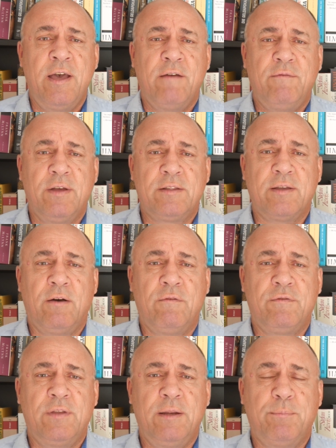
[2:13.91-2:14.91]
wird
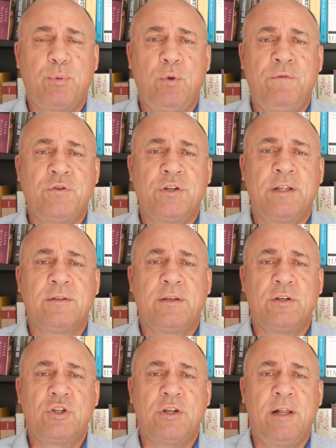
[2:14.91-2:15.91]
auf den Prüfstand
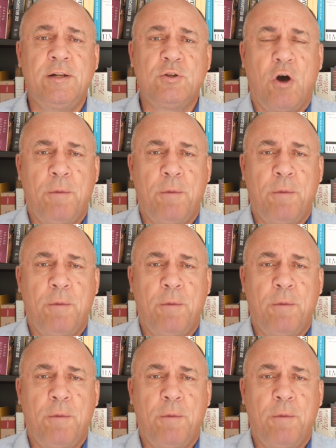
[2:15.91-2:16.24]
gestellt,